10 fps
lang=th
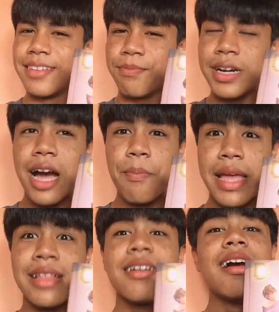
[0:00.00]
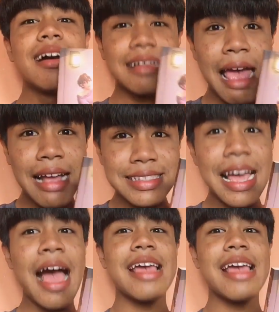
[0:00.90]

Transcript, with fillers: เพื่อเป็นแรงใจ